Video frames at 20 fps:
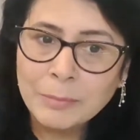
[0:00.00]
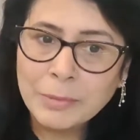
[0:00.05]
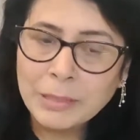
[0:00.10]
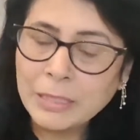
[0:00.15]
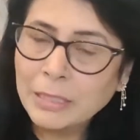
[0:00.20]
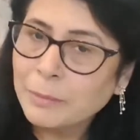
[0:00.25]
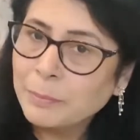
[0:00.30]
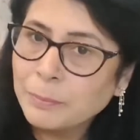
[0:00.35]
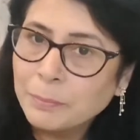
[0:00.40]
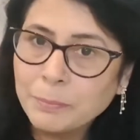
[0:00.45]

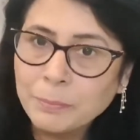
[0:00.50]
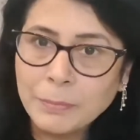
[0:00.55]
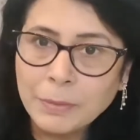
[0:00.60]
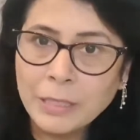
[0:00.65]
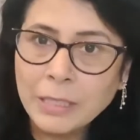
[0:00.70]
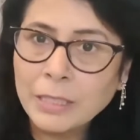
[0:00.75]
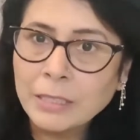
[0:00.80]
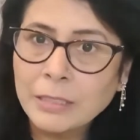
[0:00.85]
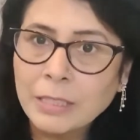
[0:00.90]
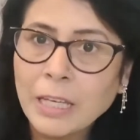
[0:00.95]

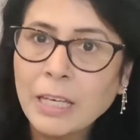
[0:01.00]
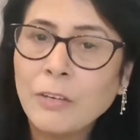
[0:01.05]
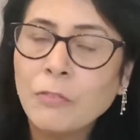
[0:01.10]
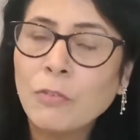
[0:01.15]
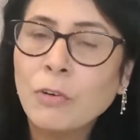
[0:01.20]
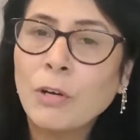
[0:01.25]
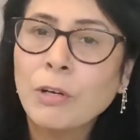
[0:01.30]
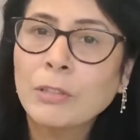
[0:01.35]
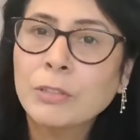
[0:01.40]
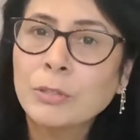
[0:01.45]
मतलब एक नया
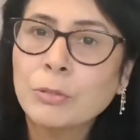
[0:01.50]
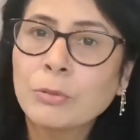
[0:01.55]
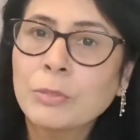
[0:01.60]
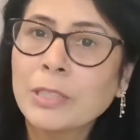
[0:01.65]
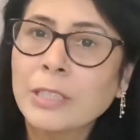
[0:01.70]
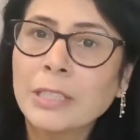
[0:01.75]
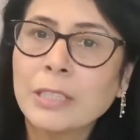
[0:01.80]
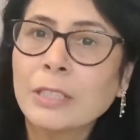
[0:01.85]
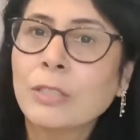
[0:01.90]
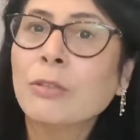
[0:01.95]
ब्लॉग
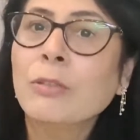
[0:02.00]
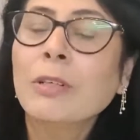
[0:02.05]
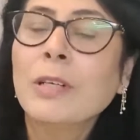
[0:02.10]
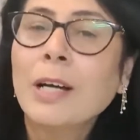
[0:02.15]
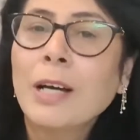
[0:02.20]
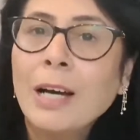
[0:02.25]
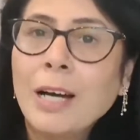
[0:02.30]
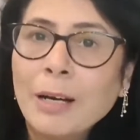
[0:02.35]
शूट कर रही हूँ